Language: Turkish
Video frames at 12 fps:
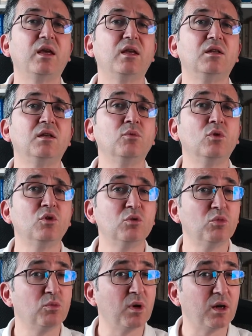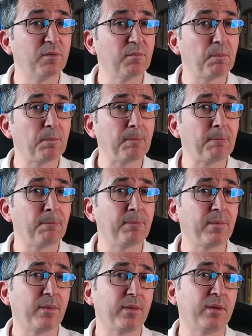Eğitim grubuma
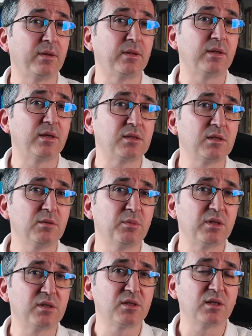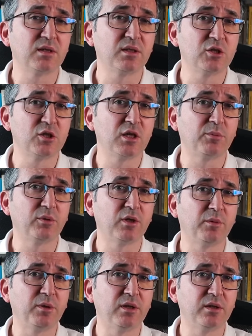Nasıl bir strateji
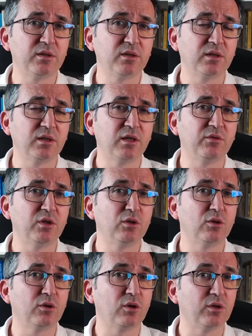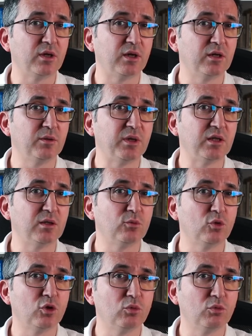yapılabilir diye video gönderdim.
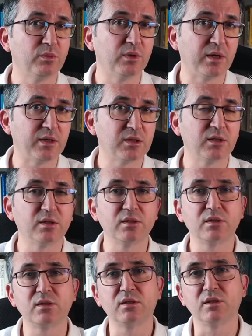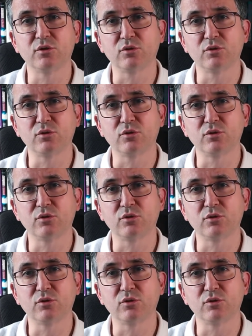Eğitim grubumdaysanız